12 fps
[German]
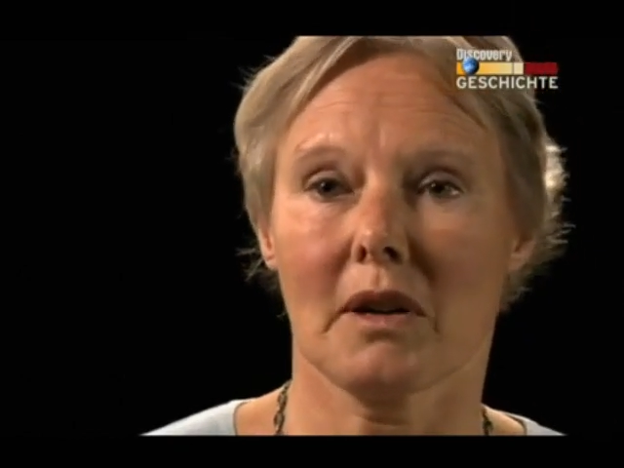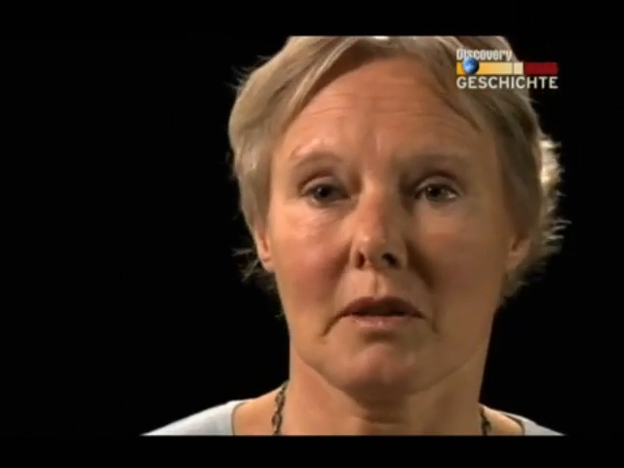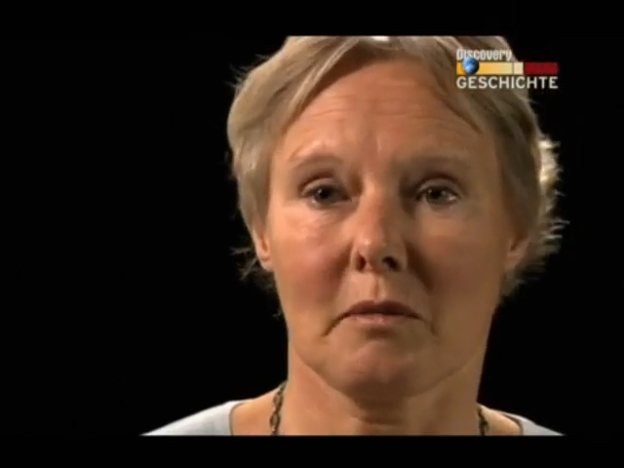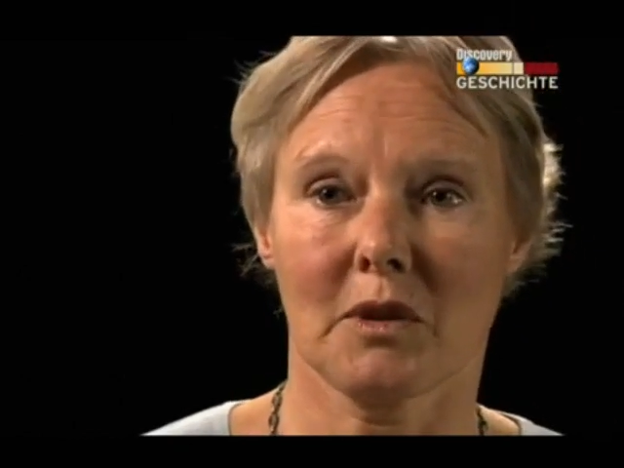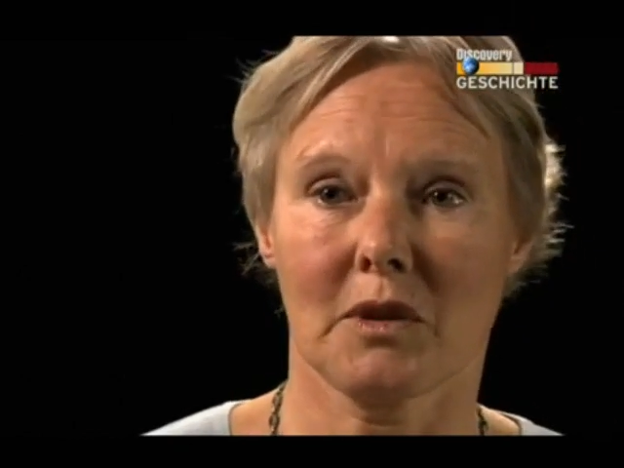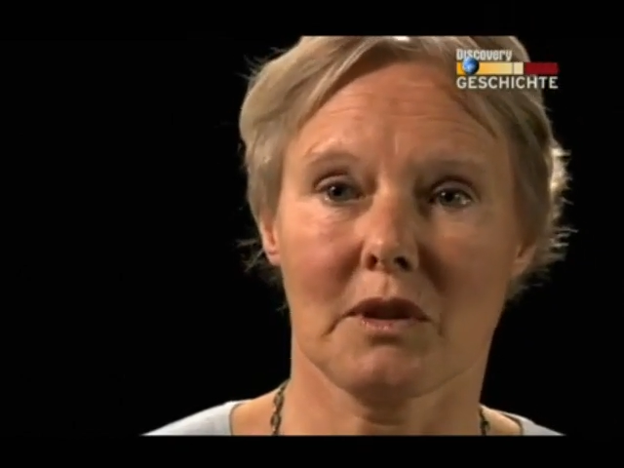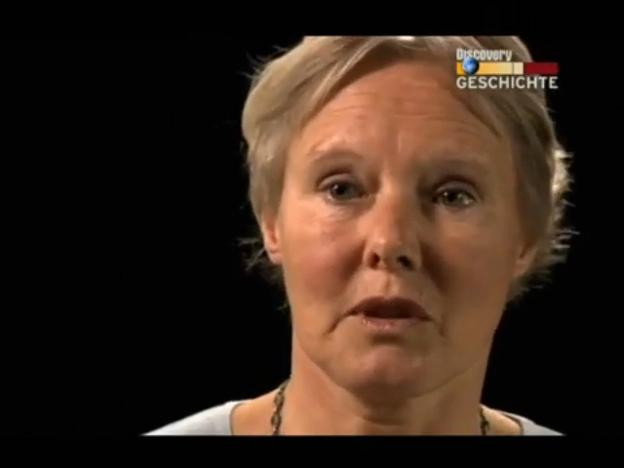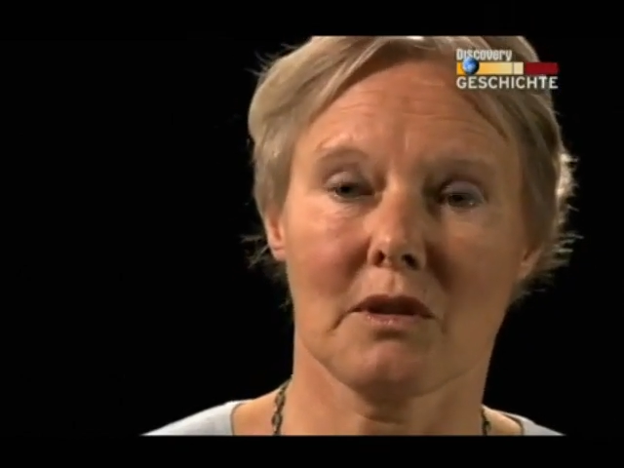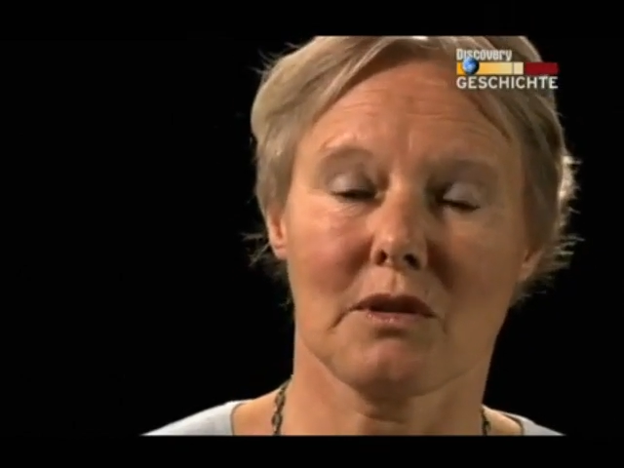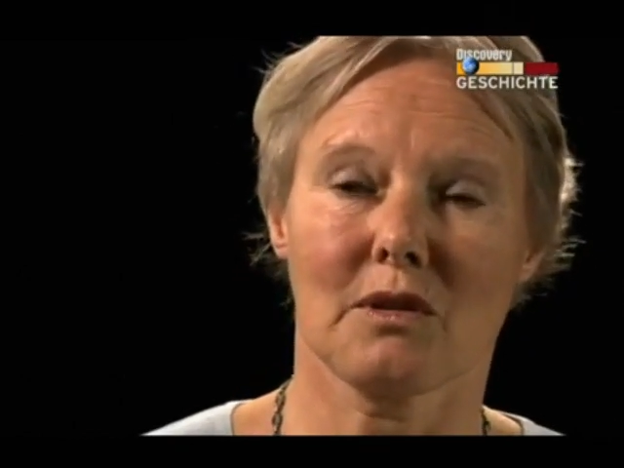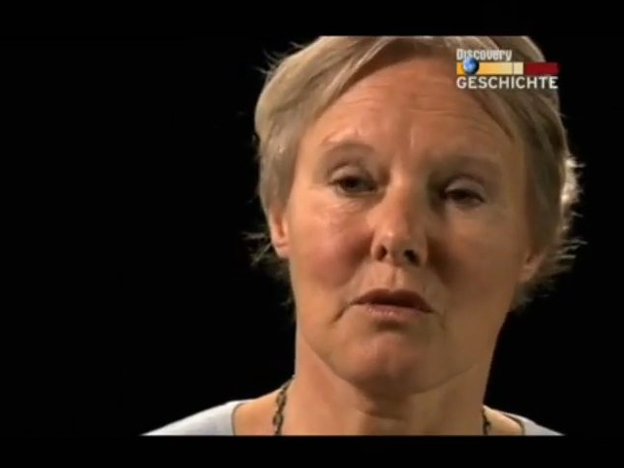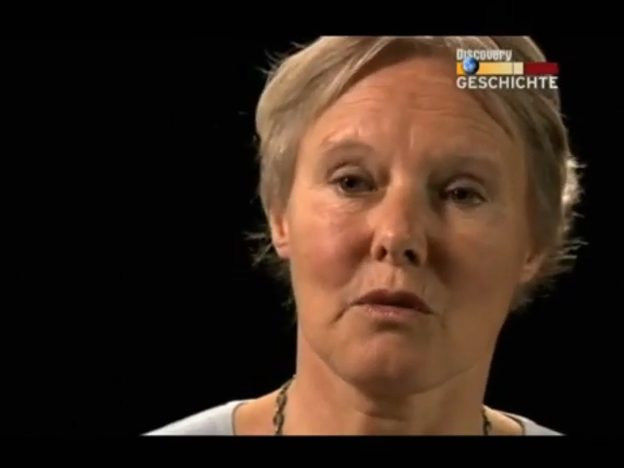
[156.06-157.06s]
Deshalb
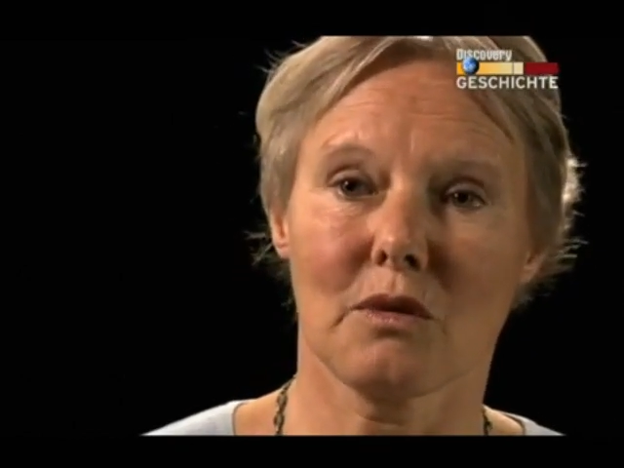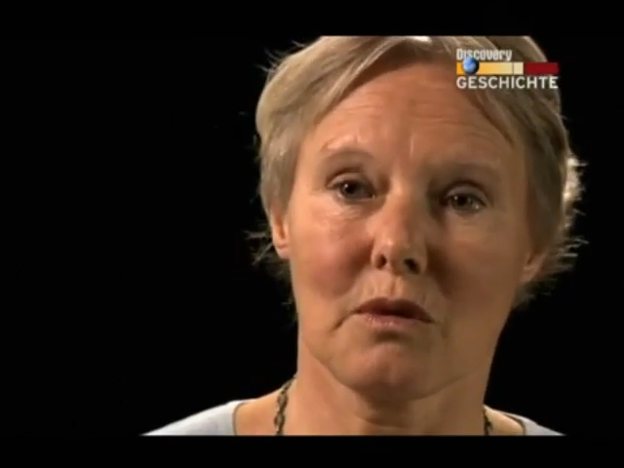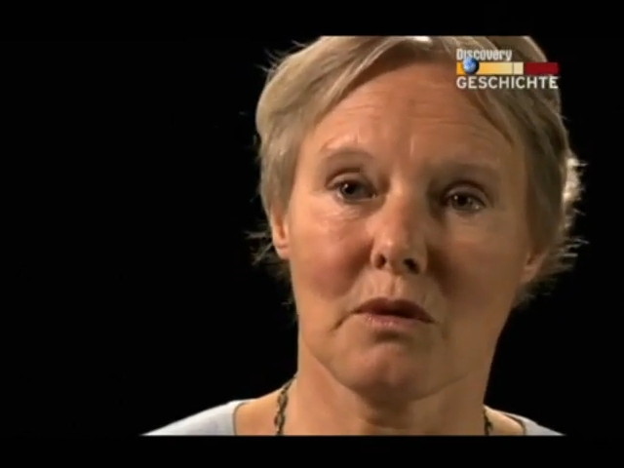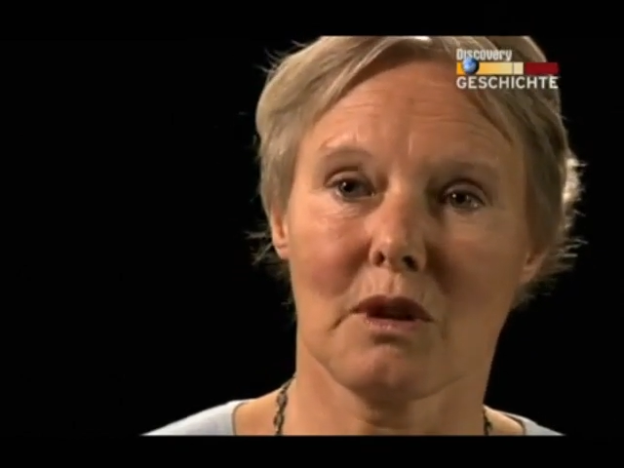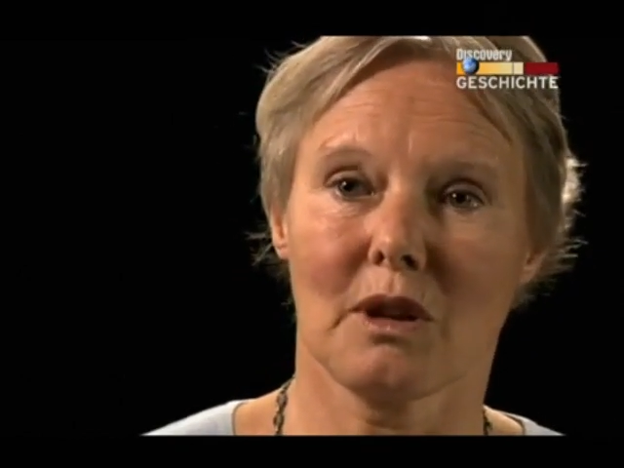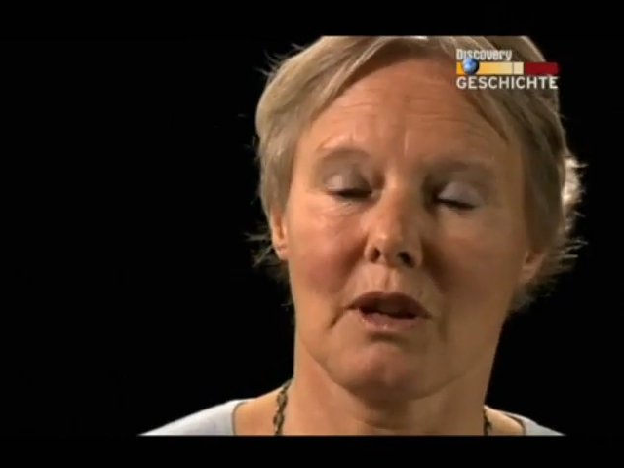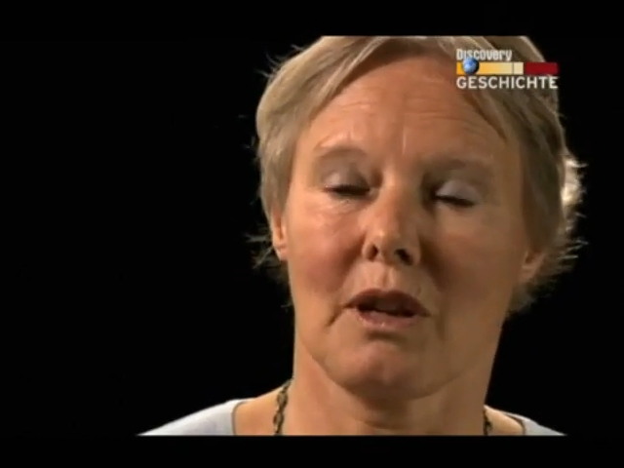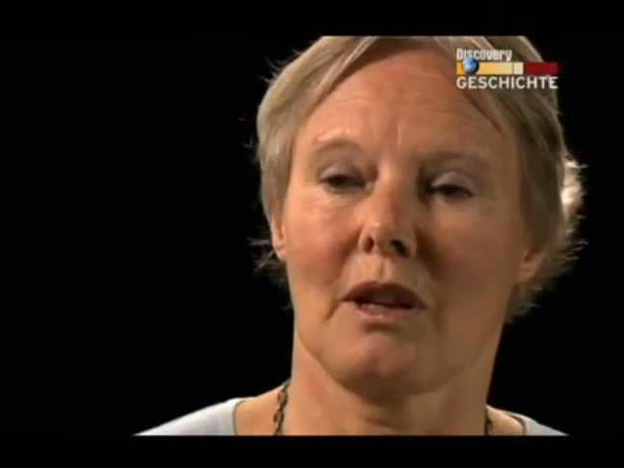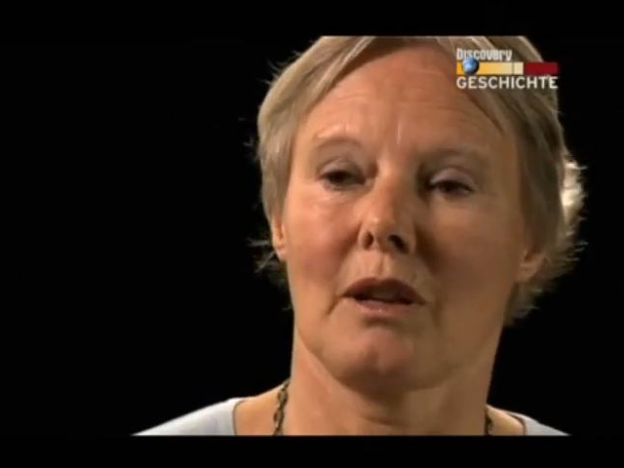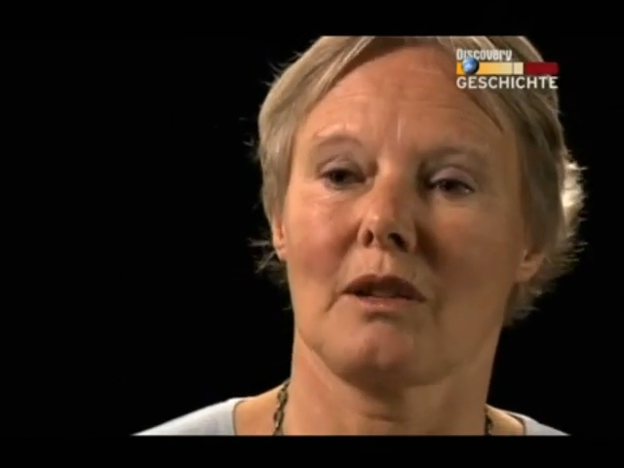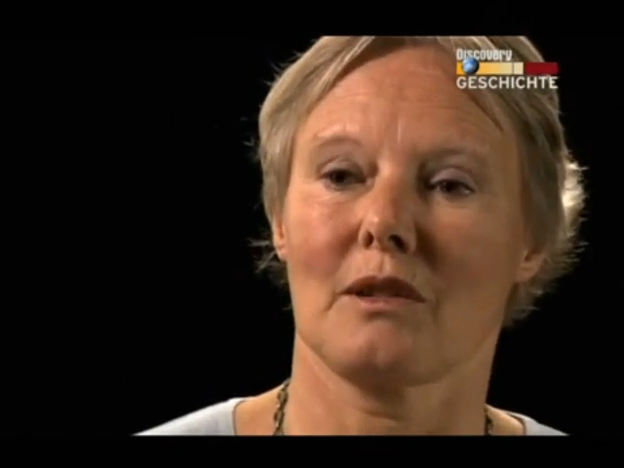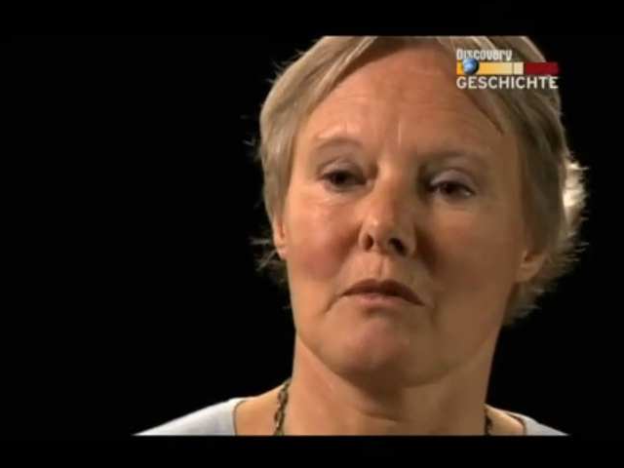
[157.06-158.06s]
brüllte Montesinos ihn
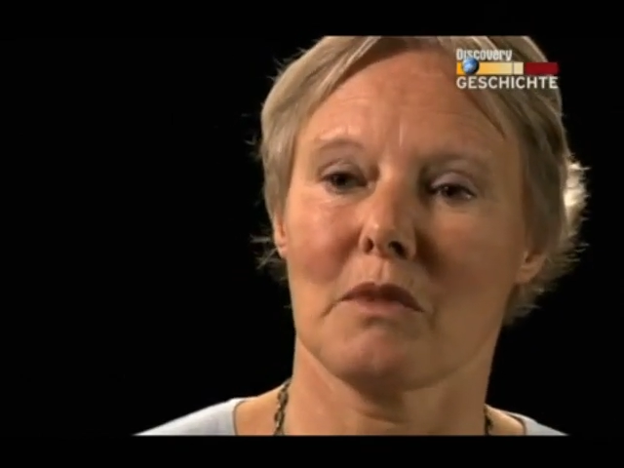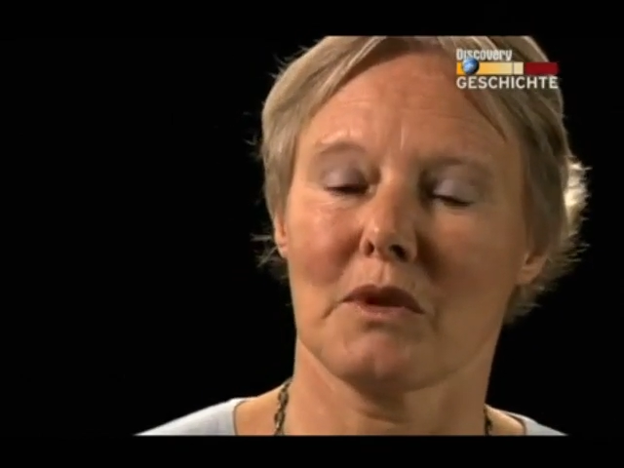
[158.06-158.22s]
an,